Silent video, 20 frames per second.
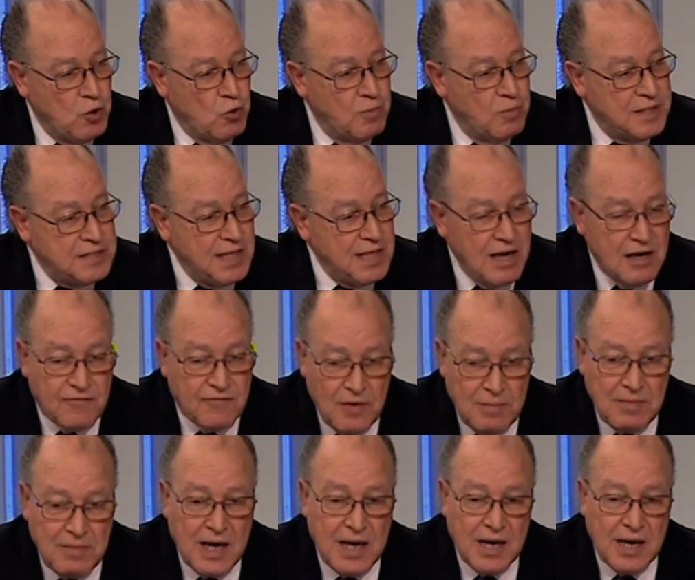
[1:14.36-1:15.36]
ومازال
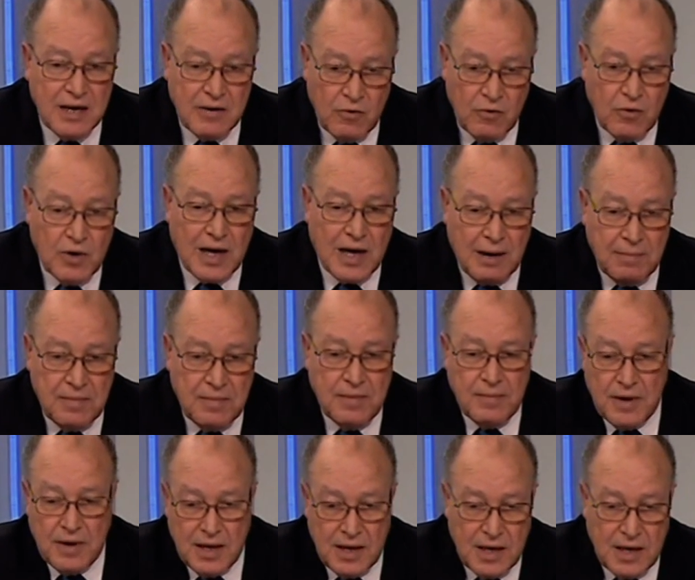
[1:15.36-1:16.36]
فما ورغم
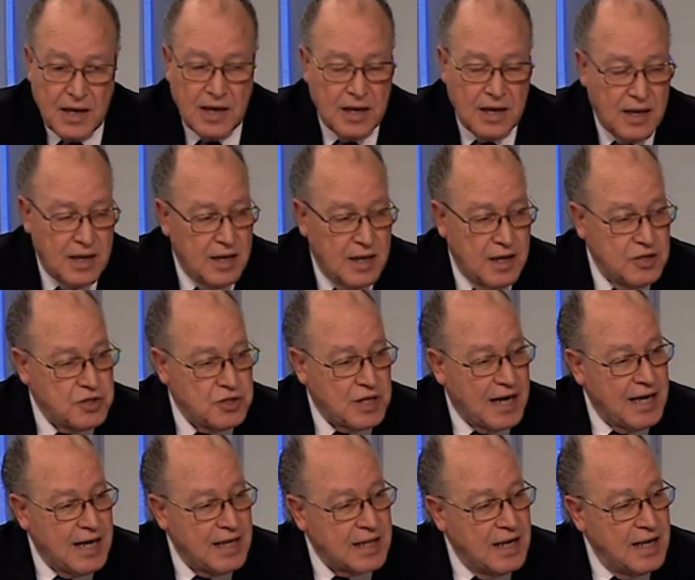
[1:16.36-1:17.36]

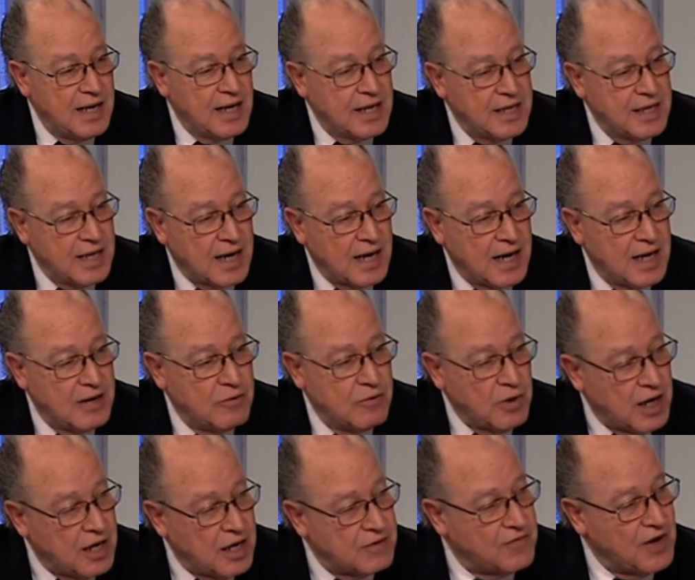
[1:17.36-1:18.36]
الإجراءات الأخيرة اللي
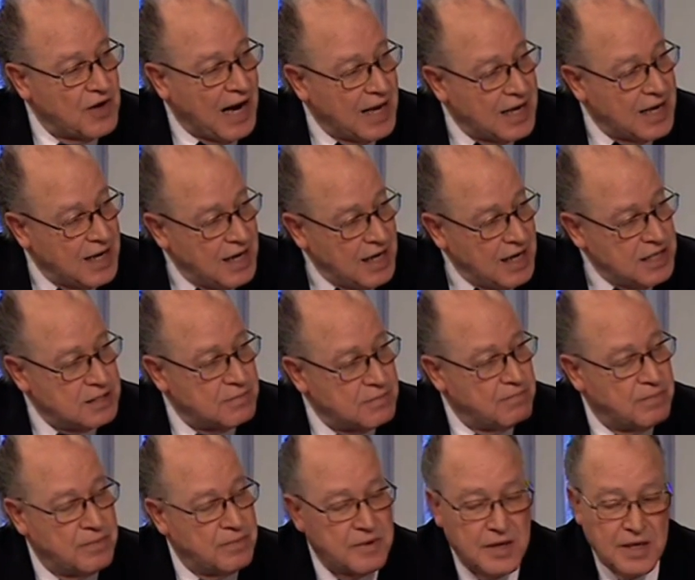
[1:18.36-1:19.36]
وقعت في حل
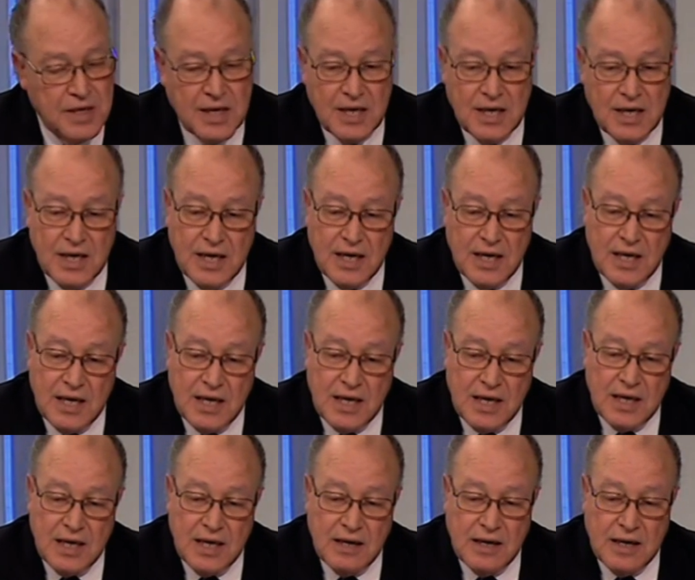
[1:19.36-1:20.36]
الحزب
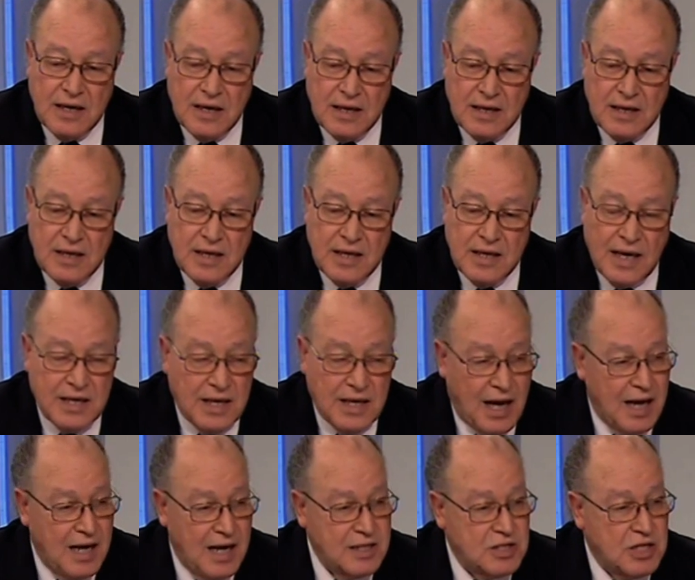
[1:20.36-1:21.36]
آه، يعني
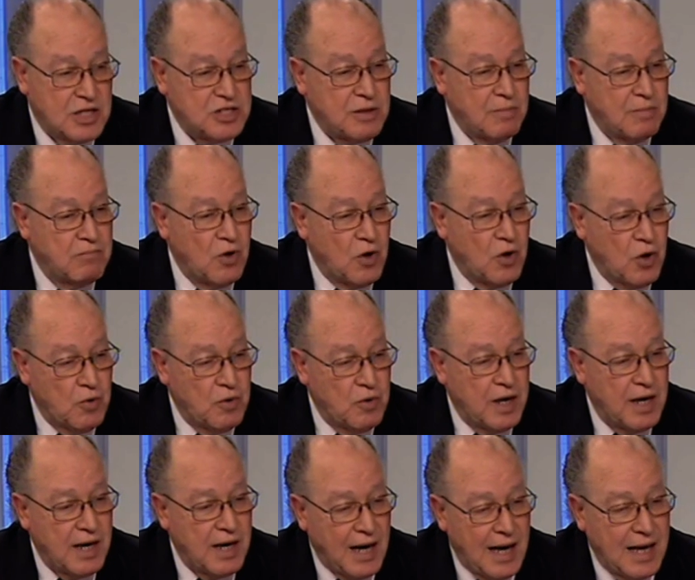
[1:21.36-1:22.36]
حل التجمع
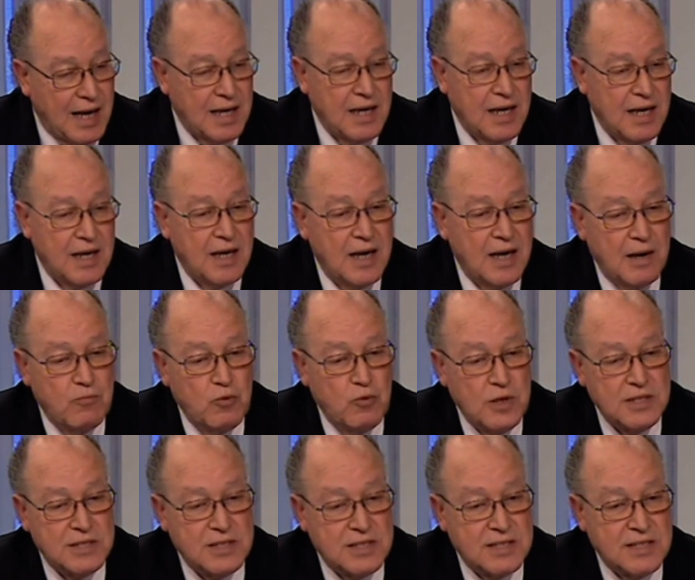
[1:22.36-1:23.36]
وحل
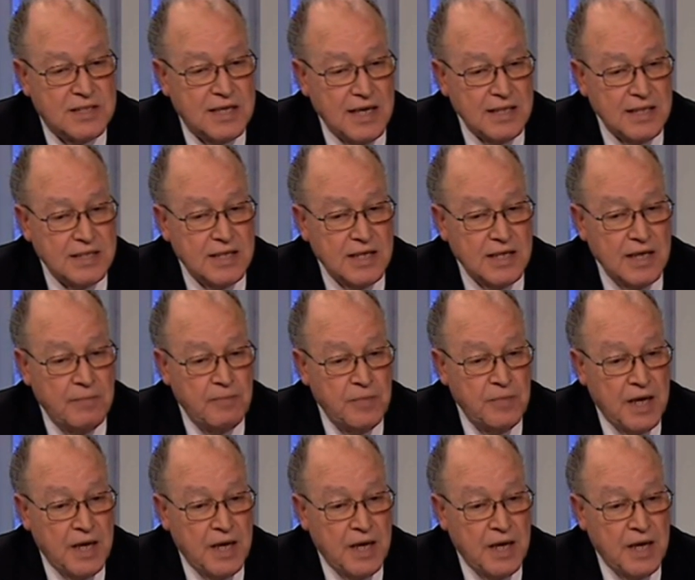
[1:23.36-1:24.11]
البوليس السياسي